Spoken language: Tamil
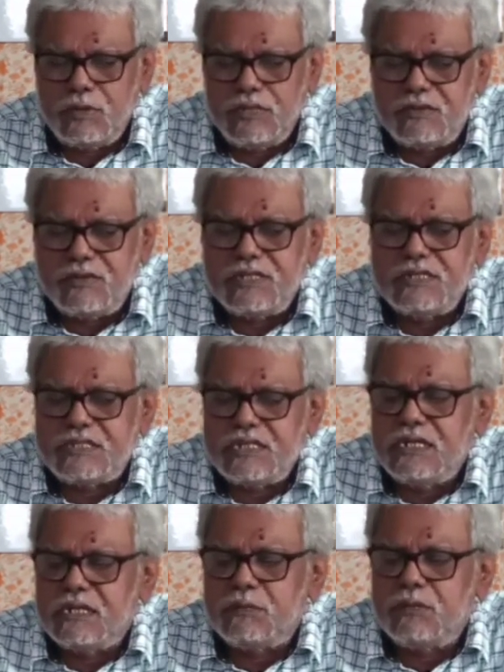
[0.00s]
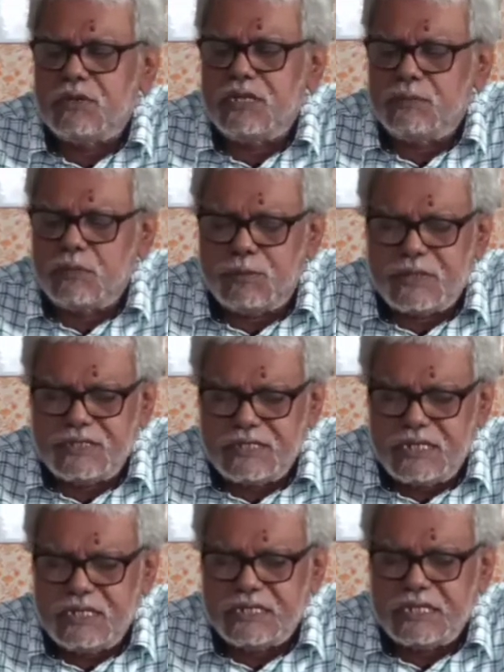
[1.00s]
இருபது இன்ச்சு இழுக்கும்போது முப்பது
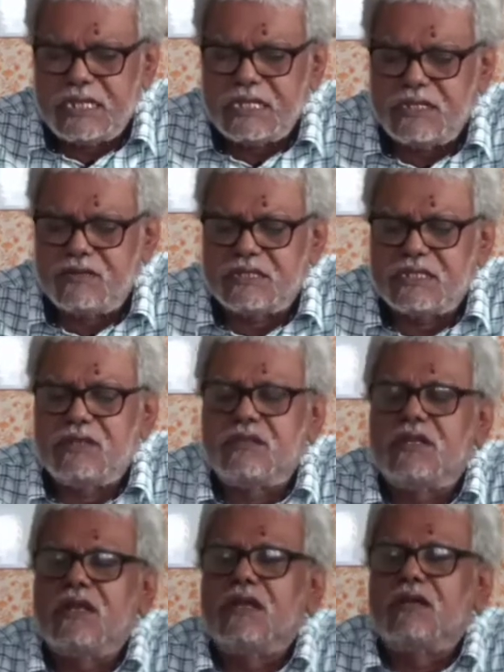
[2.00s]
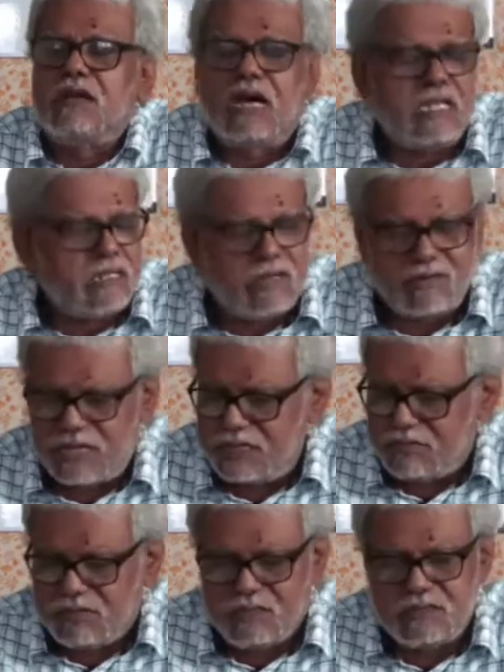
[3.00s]
இன்ச்சாக இழுத்தீங்கன்னா அது இருபத்தஞ்சிலேருந்து நின்றுக்கிறோம் அதுக்குள்ளே வராது
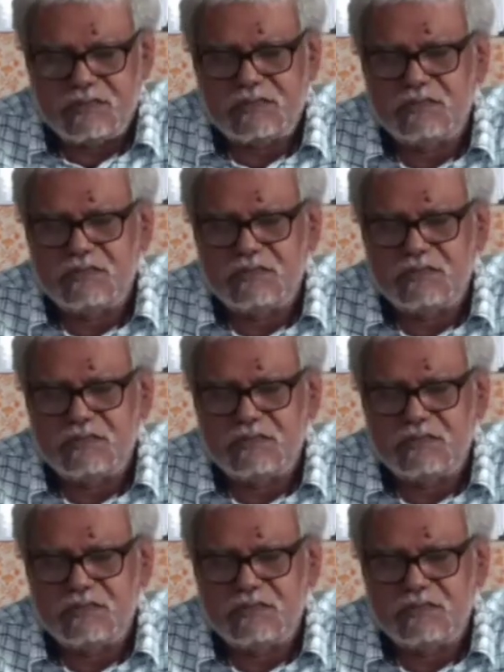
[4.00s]
உங்களுக்கு